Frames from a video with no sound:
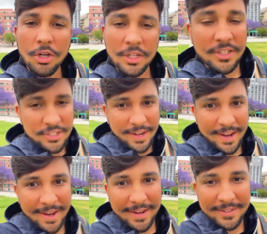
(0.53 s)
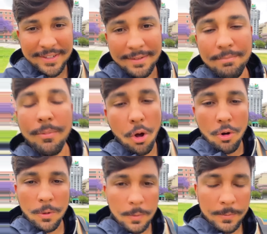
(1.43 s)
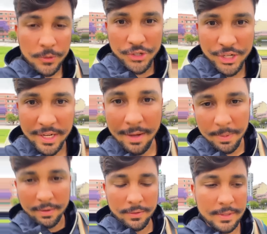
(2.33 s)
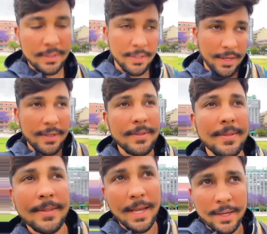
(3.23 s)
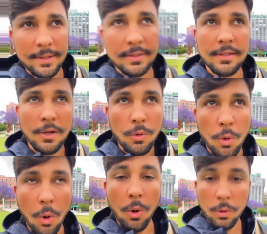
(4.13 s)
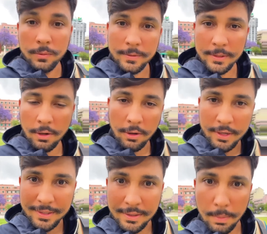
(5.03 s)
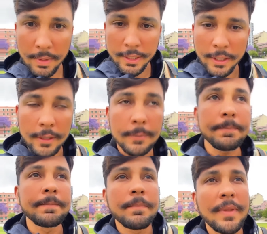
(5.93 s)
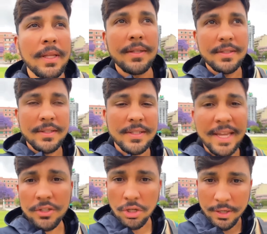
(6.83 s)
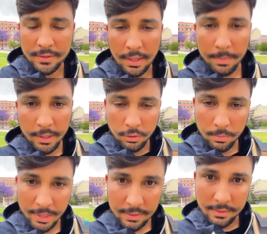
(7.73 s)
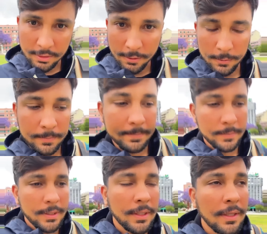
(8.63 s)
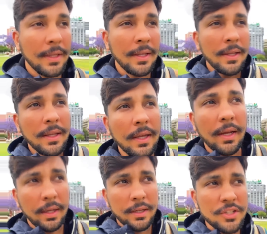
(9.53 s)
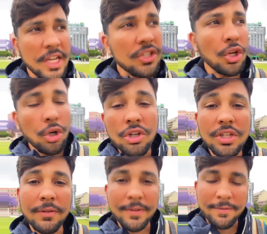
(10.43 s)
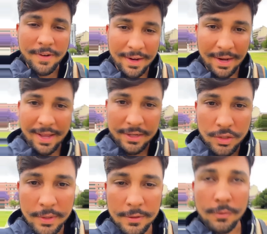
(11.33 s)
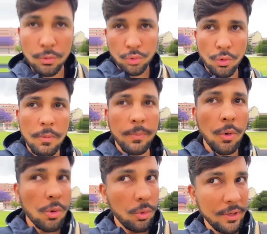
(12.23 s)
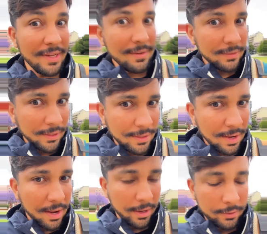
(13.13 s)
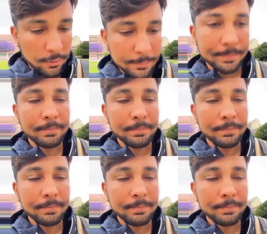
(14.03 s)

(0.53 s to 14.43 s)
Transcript: Oi, gente, bom dia para vocês. Aqui são 11 horas da manhã, 7 horas da manhã no Brasil. Uh, gente, hoje eu vim falar de um assunto um pouco indelicado,